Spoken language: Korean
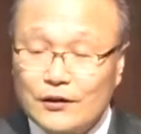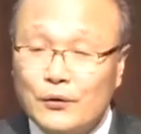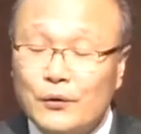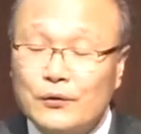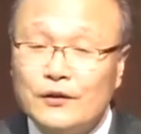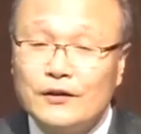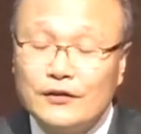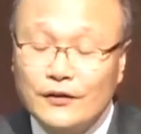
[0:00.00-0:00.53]

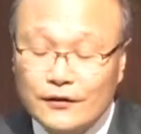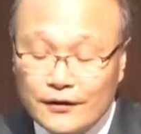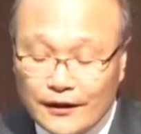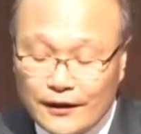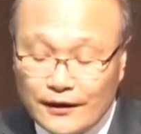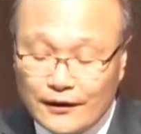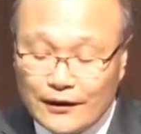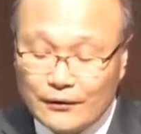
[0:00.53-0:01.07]
저는 오늘
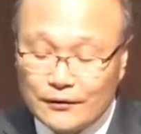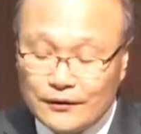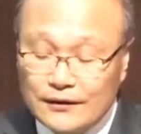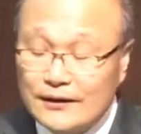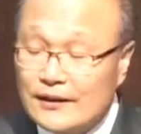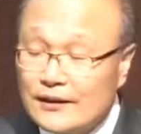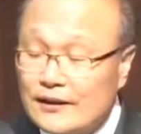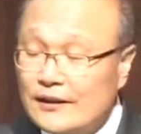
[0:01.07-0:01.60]
성경에
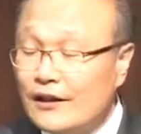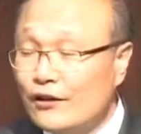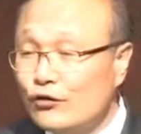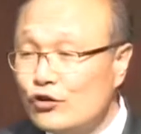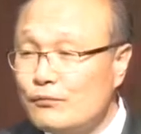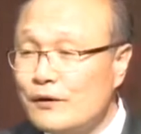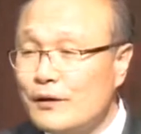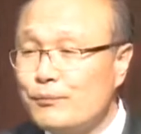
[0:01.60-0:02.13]
나오는 이
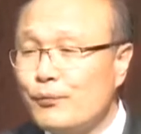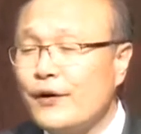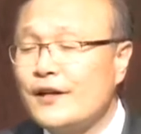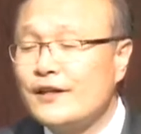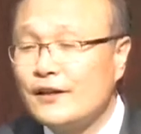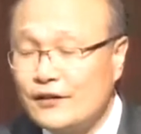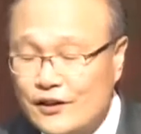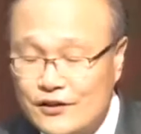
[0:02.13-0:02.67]
예수님의
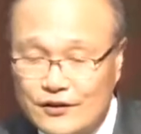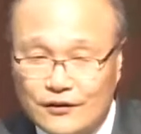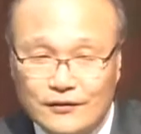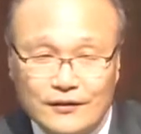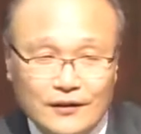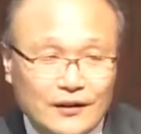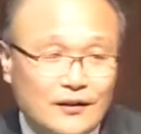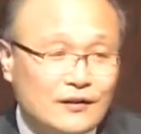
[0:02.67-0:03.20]

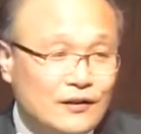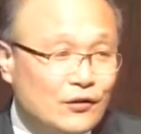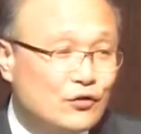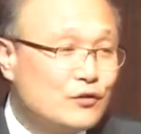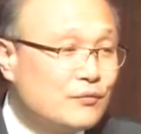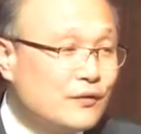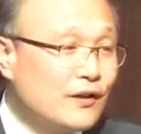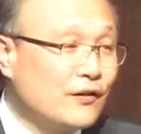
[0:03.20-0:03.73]
프레젠테이션,
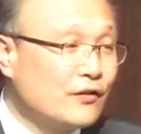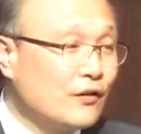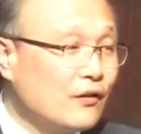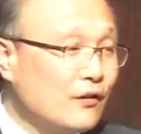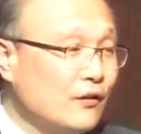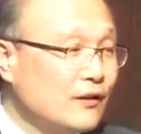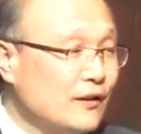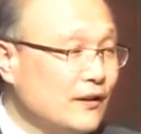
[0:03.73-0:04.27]

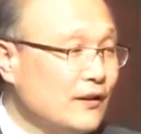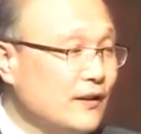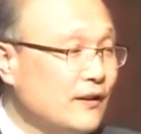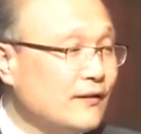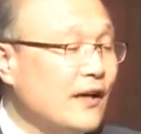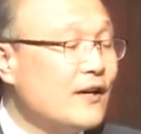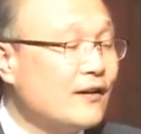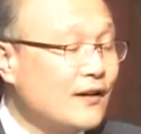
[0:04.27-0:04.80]
예수님께서
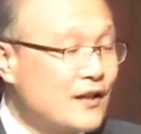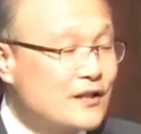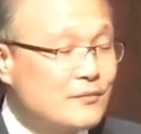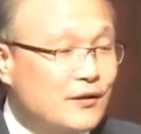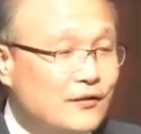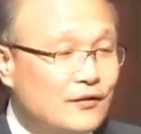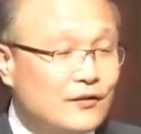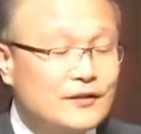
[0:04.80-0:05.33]
이 사역을
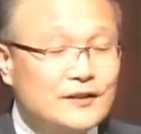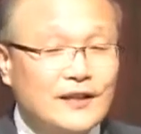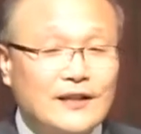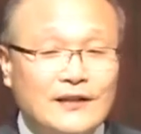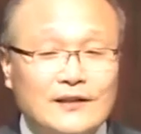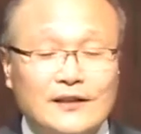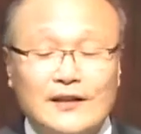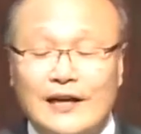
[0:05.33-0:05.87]
하시면서
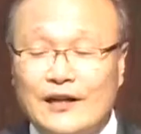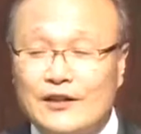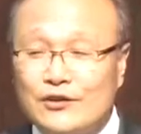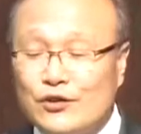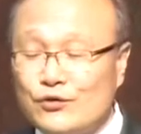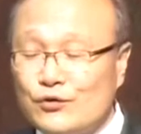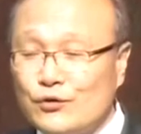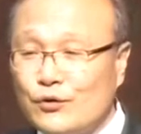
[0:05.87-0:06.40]
제자들을
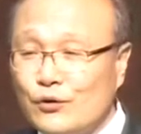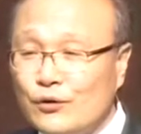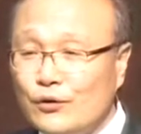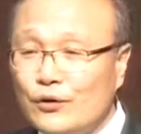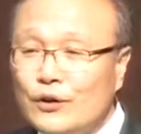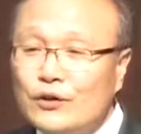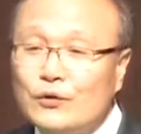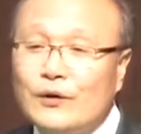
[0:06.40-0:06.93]
가르쳐
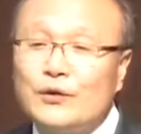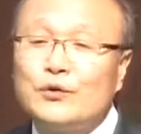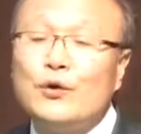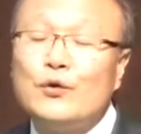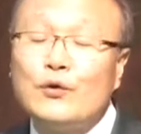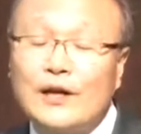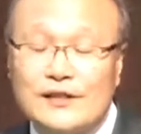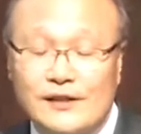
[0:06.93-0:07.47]
주고
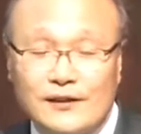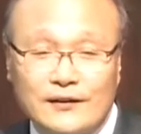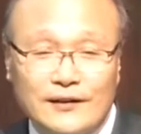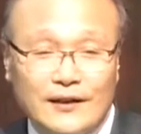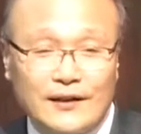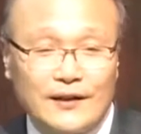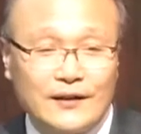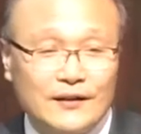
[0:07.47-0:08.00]
또한
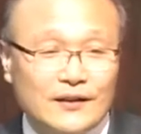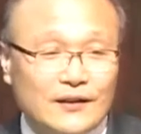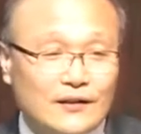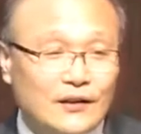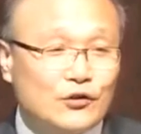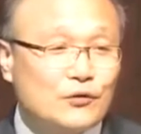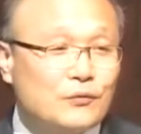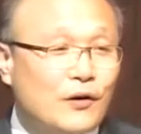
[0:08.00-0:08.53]
교훈하실
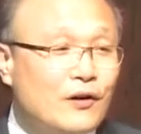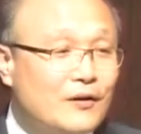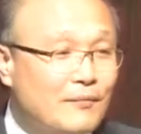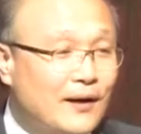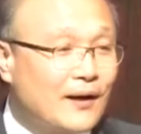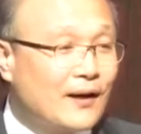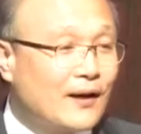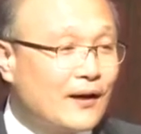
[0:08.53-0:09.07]
때예수님
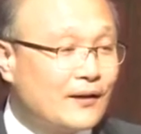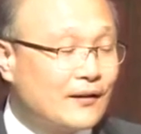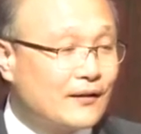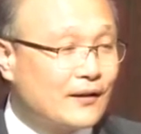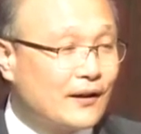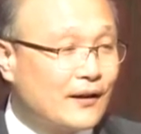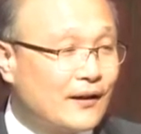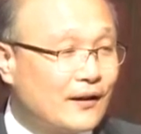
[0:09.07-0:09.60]
얼마나
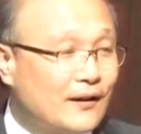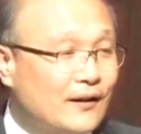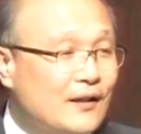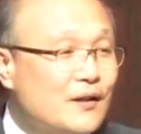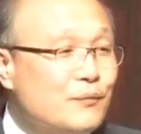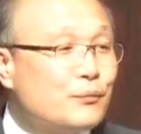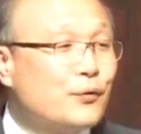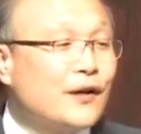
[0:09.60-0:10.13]
이렇게
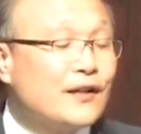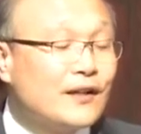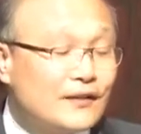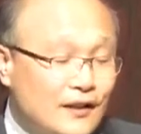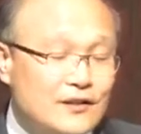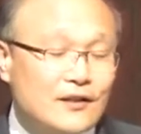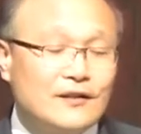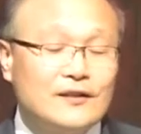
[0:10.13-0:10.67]

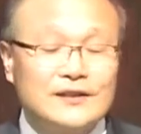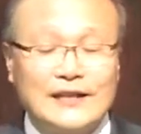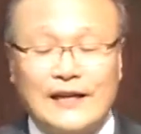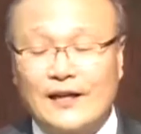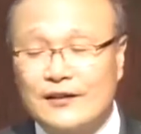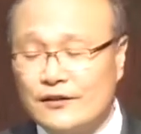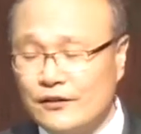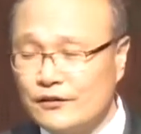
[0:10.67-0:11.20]
프레젠테이션을
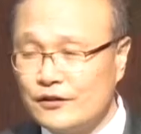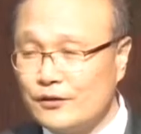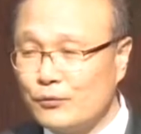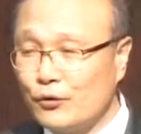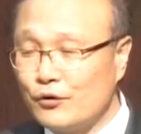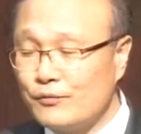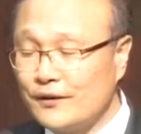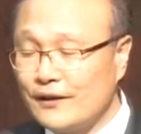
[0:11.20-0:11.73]
잘
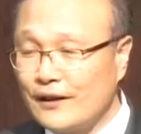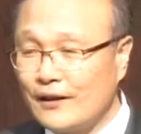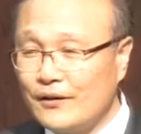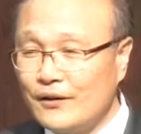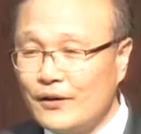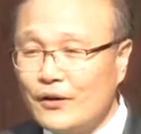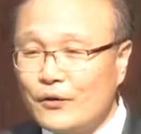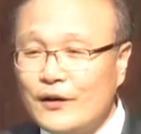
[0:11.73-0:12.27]
하셨는지
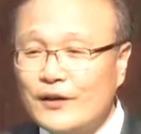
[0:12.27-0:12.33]
모릅니다.